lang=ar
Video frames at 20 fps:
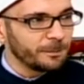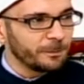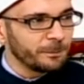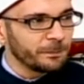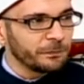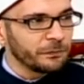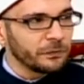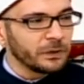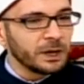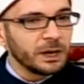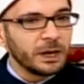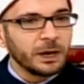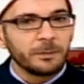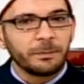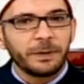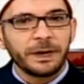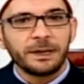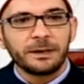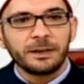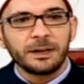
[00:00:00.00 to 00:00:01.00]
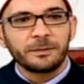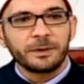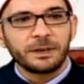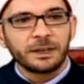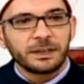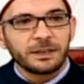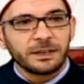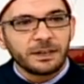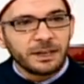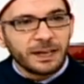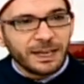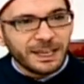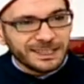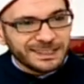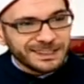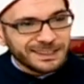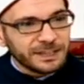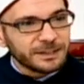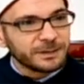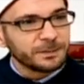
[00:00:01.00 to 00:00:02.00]
نعم بينما
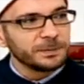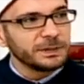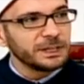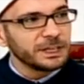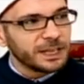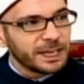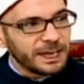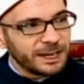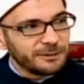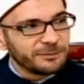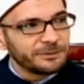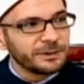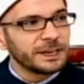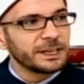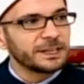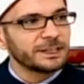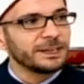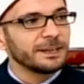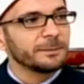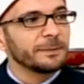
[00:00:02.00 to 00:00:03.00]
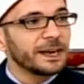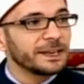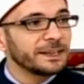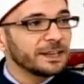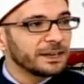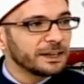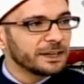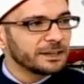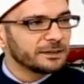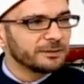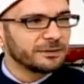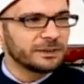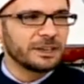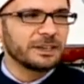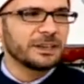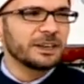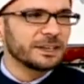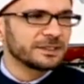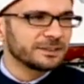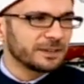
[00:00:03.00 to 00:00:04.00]
التطبيق الفعلي لمعنى الاحتفال
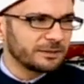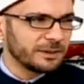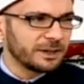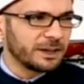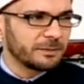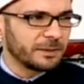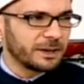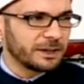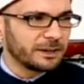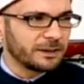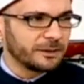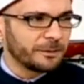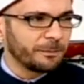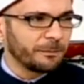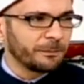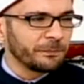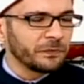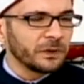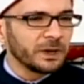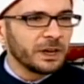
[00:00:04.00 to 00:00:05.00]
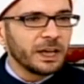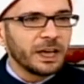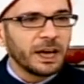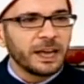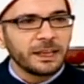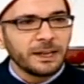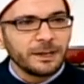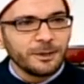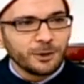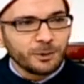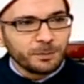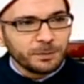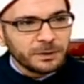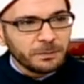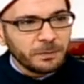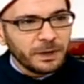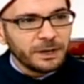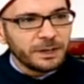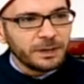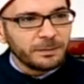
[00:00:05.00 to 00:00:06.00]
للاسف غاب عنا أنا اليوم
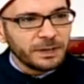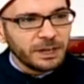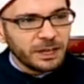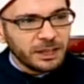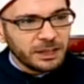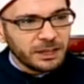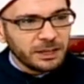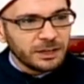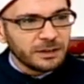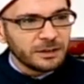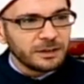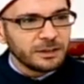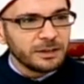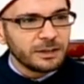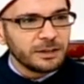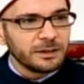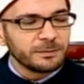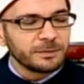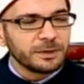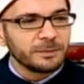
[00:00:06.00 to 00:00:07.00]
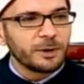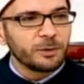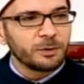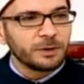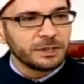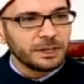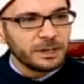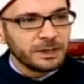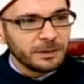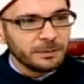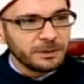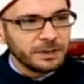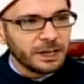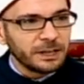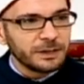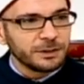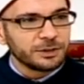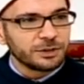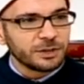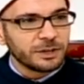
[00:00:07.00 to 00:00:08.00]
بتمنى بهالذكرى بمولد النبي
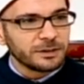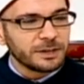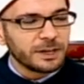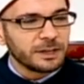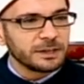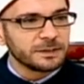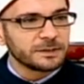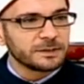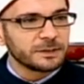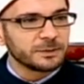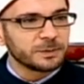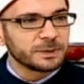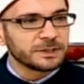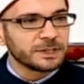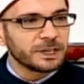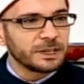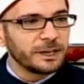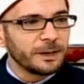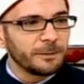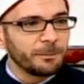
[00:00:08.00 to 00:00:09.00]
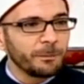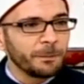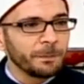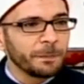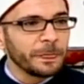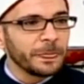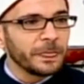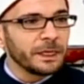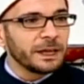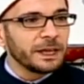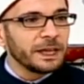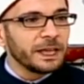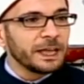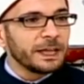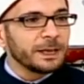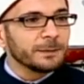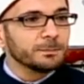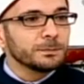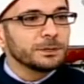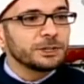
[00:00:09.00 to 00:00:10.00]
عليه الصلاة والسلام
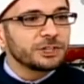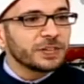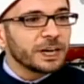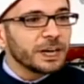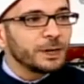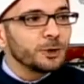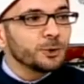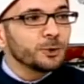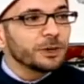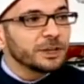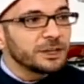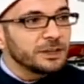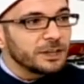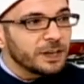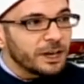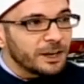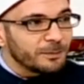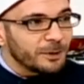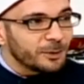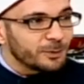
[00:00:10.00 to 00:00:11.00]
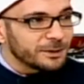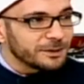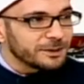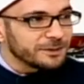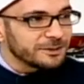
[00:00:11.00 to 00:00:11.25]
مش أن نحيي المولد